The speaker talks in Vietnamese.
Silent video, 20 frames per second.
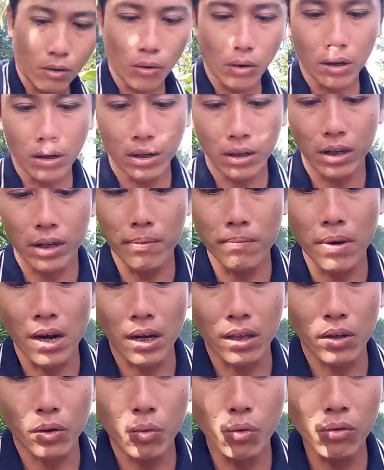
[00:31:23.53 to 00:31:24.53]
còn à, nhưng
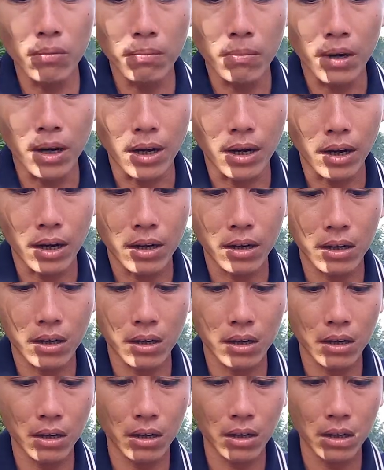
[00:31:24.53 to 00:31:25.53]
mà thuốc mà
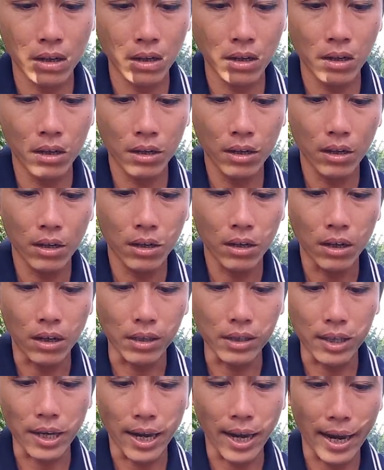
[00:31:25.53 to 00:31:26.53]

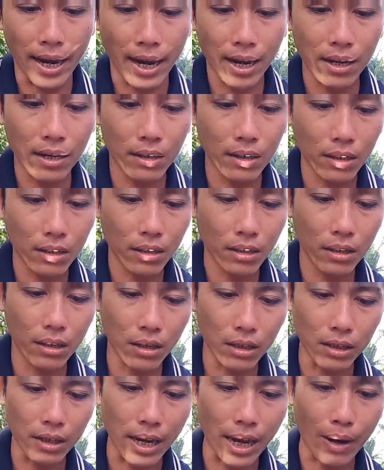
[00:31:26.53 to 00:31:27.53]
ở xa
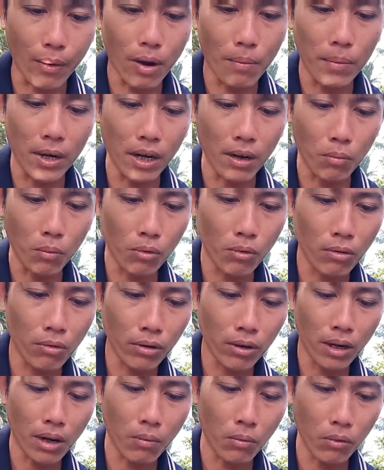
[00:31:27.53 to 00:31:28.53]
ở xa quá mình không có
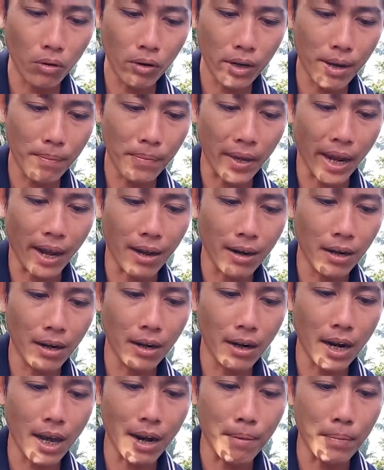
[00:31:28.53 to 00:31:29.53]
không có dám
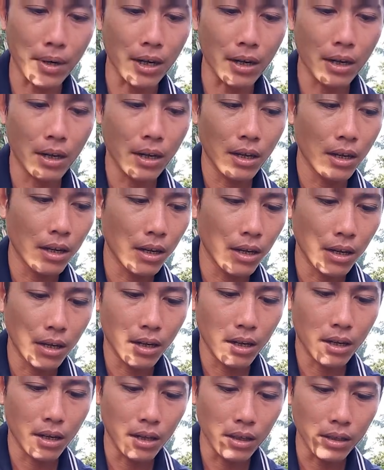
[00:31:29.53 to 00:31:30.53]
nhận là mình
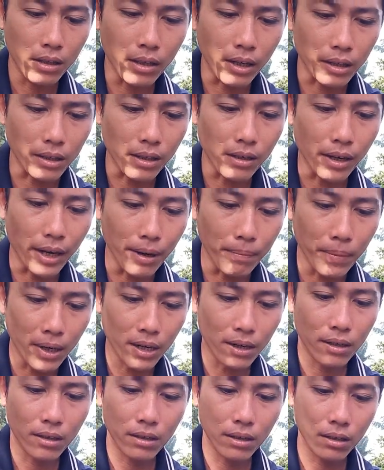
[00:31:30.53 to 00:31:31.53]
thử nghiệm
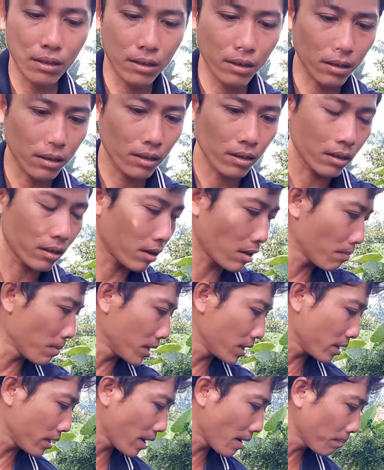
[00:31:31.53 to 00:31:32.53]
ha đó
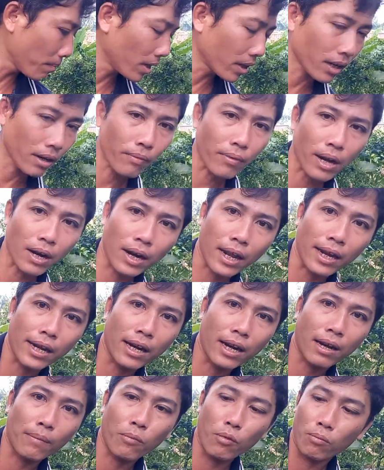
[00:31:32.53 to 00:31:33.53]
mình sẽ đắp lên cái phần
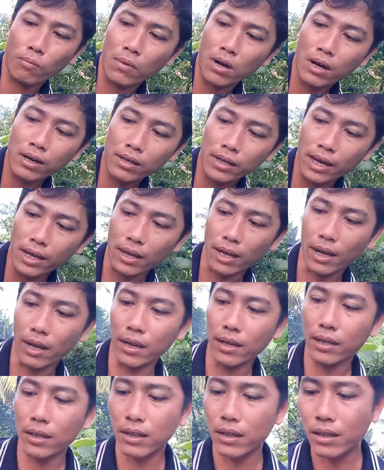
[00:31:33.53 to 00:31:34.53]
này là một món giá
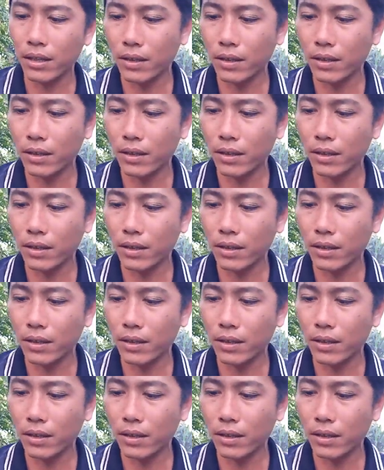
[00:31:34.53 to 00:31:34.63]
thể